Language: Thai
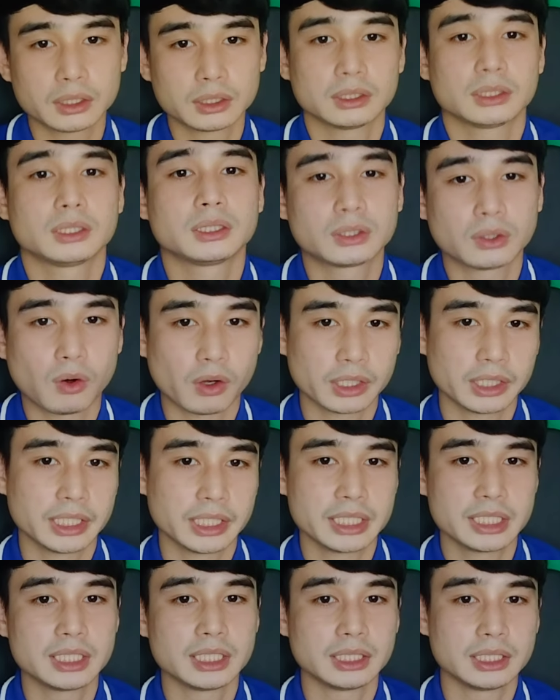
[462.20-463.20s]
สอนใน
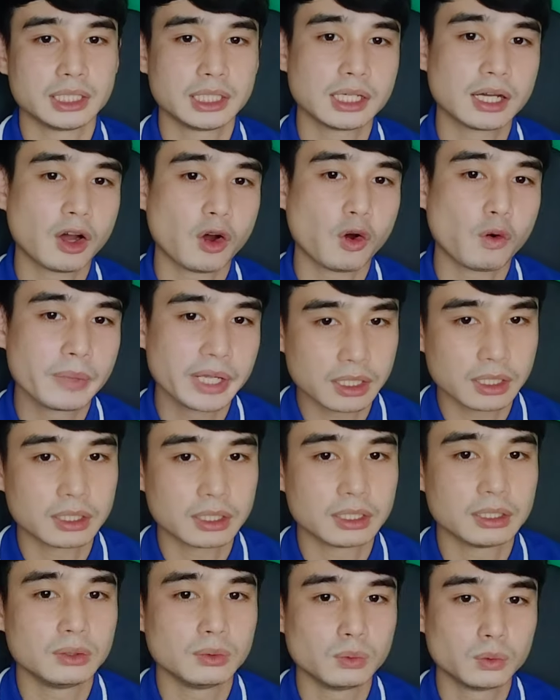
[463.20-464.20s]
สิ่งที่เขาไม่เคย
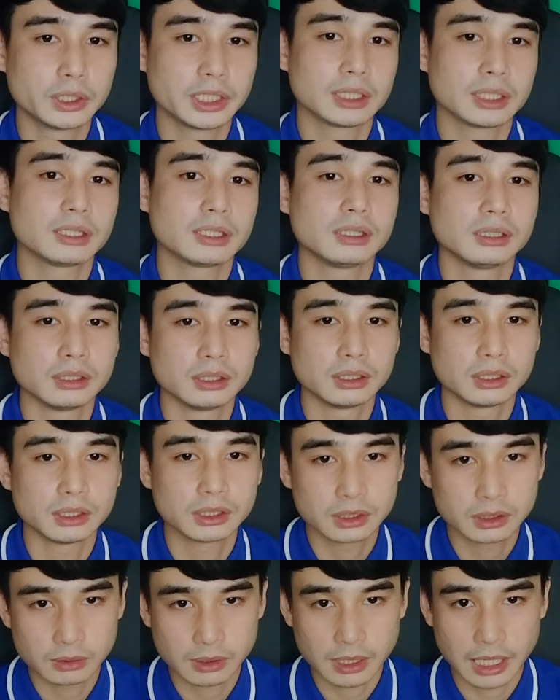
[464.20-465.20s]
รู้นั่นคือ
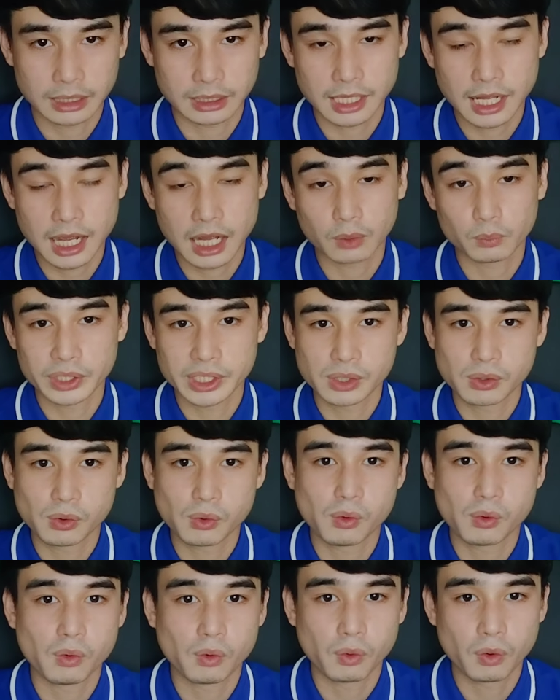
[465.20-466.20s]
ผ่านทางวิดีโอ
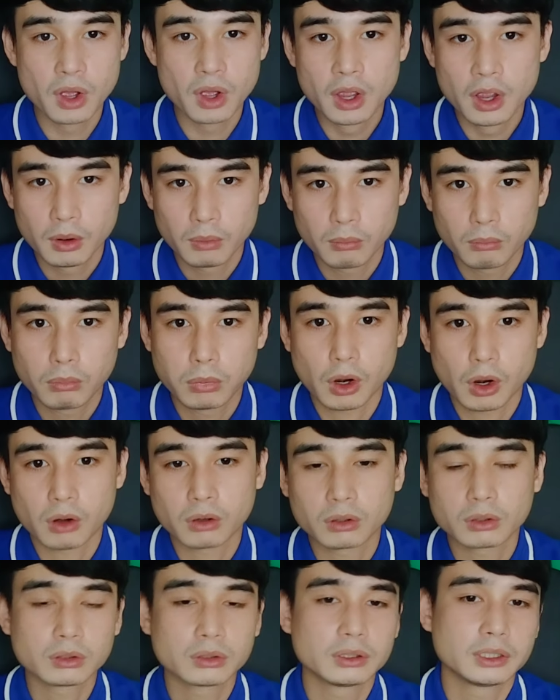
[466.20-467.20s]
บล็อก
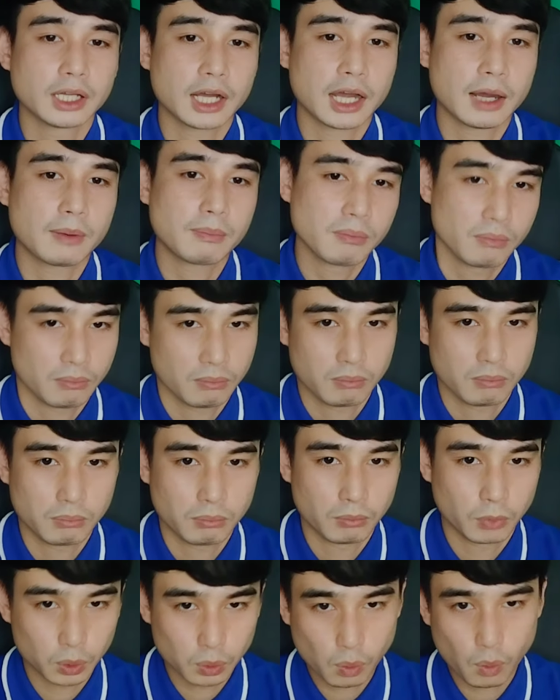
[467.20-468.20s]
นะครับหมด
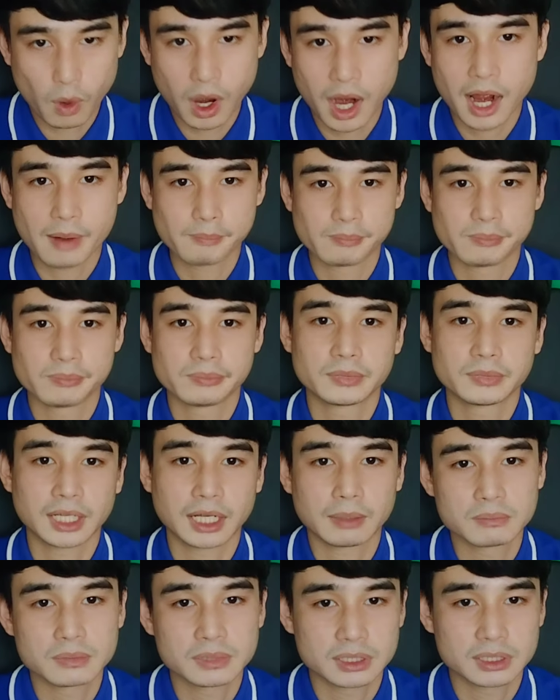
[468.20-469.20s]
ความนะครับ
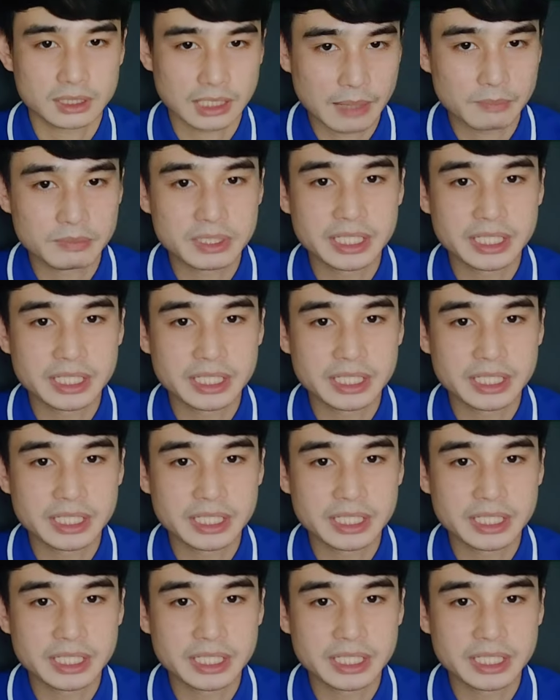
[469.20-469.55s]
3สิ่ง